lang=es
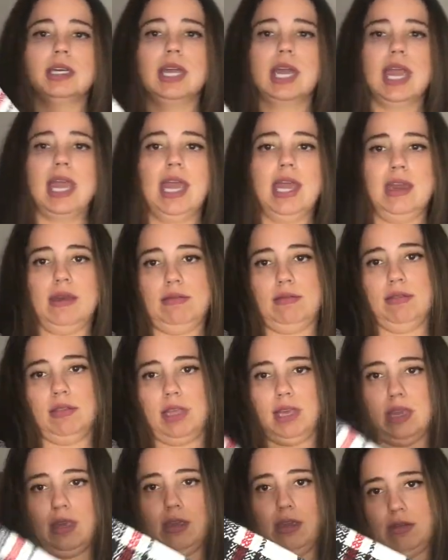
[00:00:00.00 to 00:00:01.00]
Es,
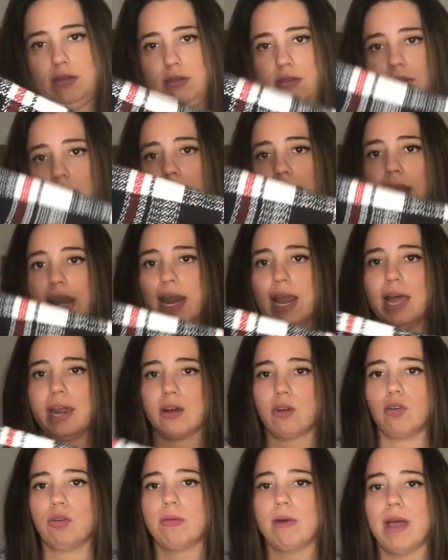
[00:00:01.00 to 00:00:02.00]
de, es
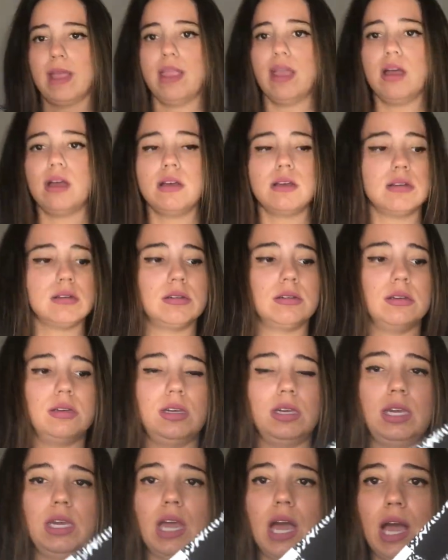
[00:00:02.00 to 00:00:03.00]
largo, vaya
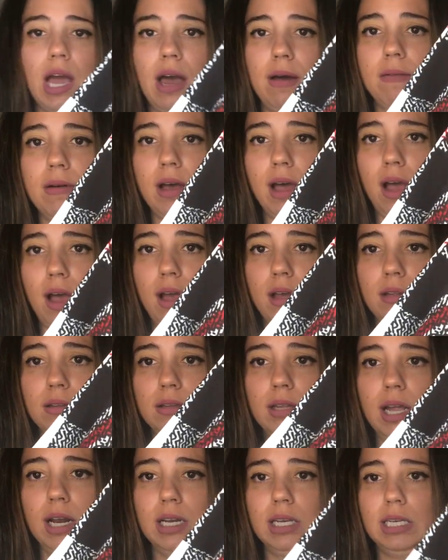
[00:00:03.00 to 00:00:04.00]
y acaba
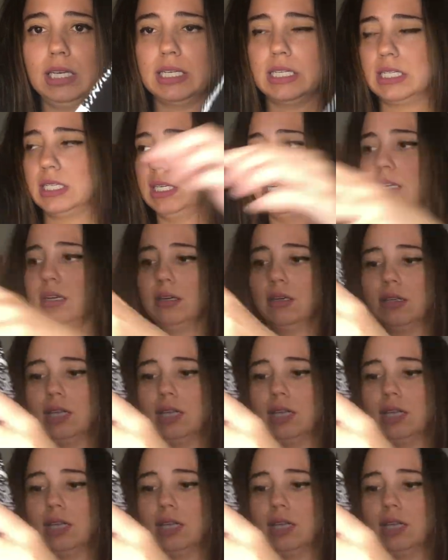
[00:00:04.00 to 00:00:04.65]
tal que así.